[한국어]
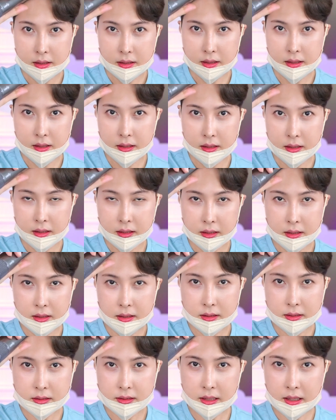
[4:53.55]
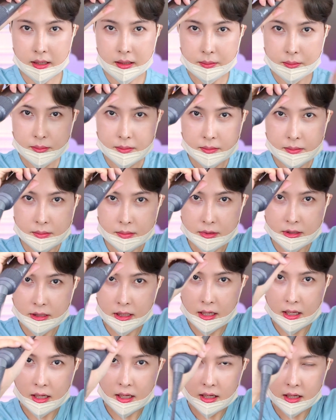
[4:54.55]
2, 3,
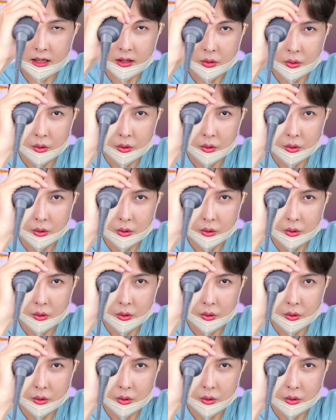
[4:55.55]
4,